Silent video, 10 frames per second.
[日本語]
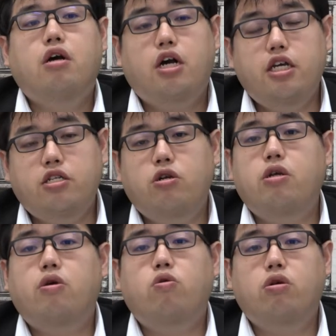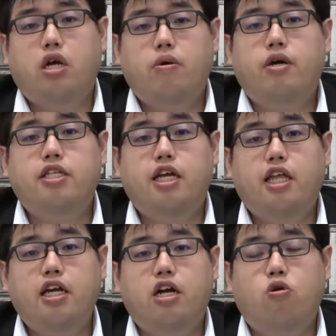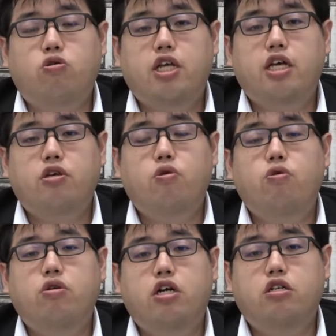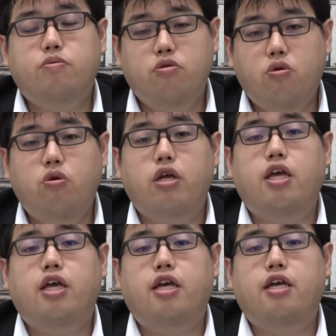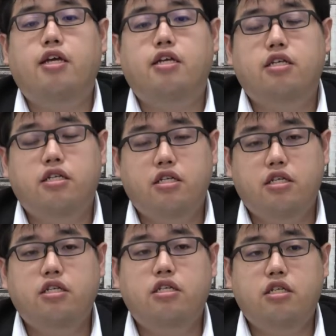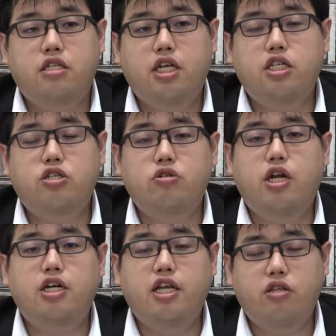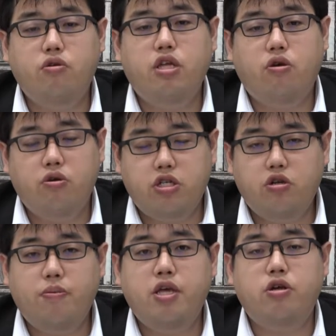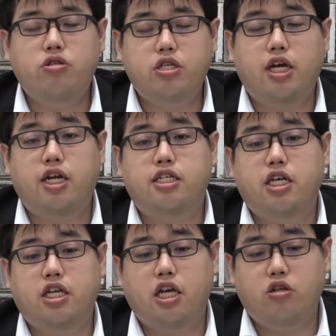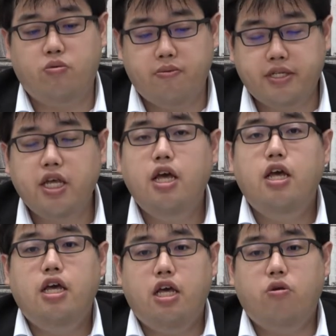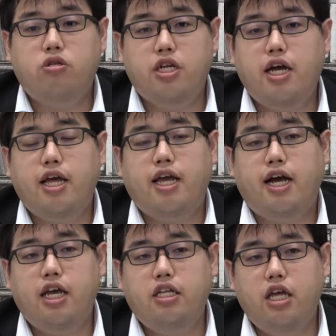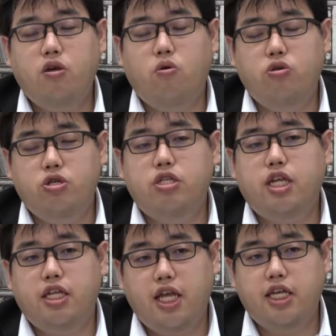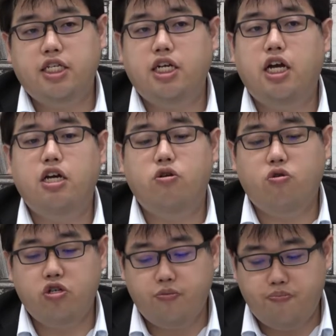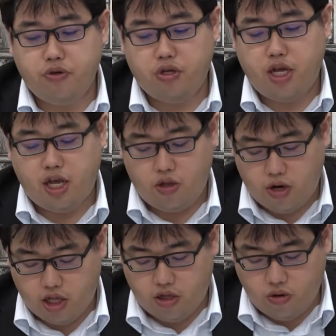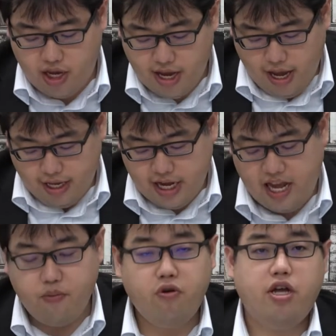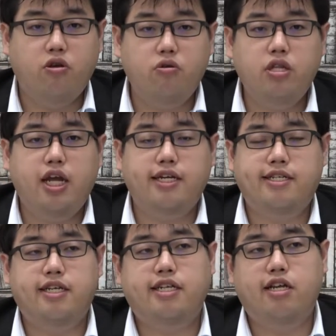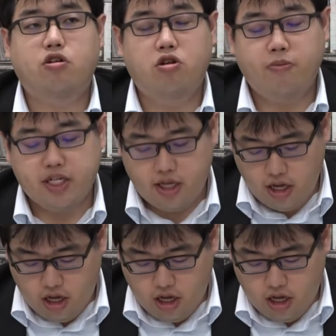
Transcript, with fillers: はいそれでは今回は早稲田大学国際教養学部の、えー、2017年の日本史の勉強について話していきたいと思います。えー、こちら、え配点50点で時間が60分、えー、となっており、大問が4題出題されております。